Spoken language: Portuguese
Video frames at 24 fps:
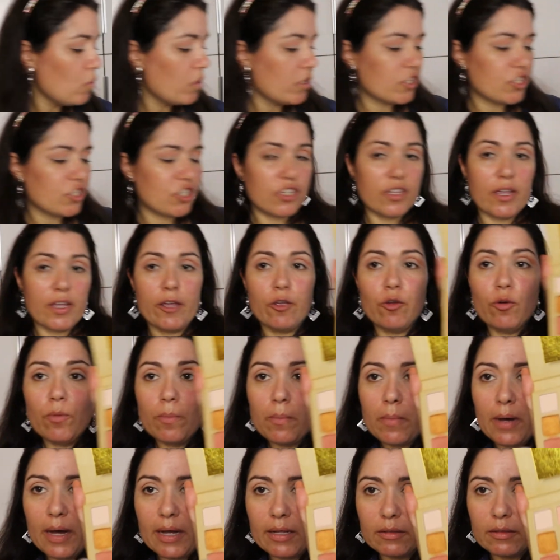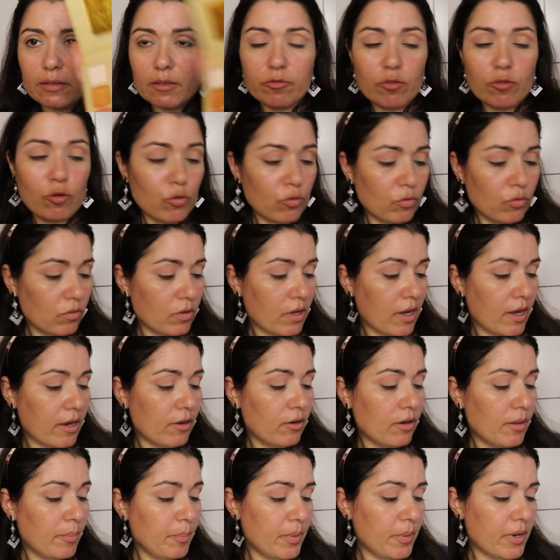castanho mate, vou
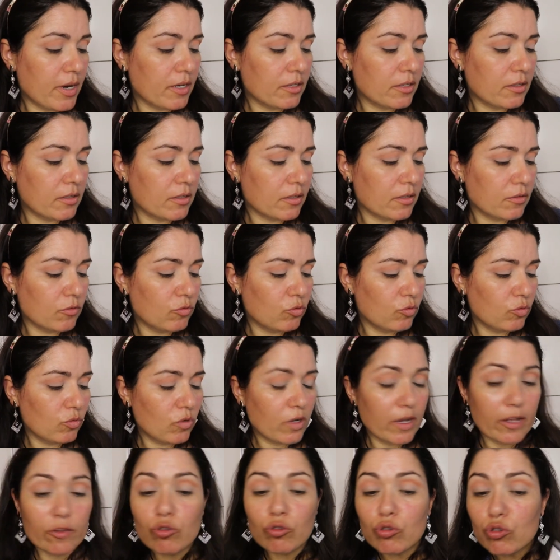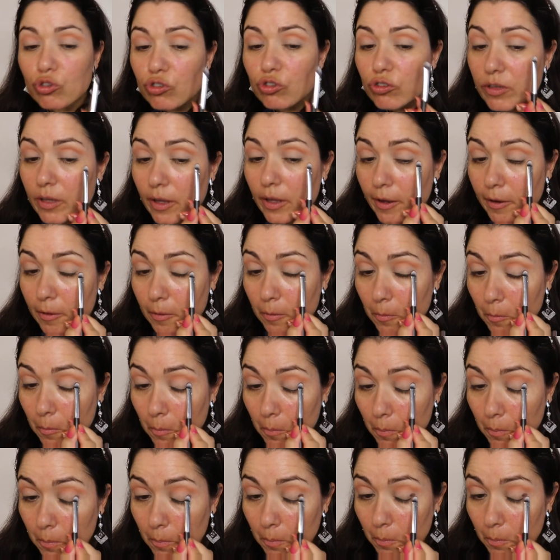colocar na parte do canto externo,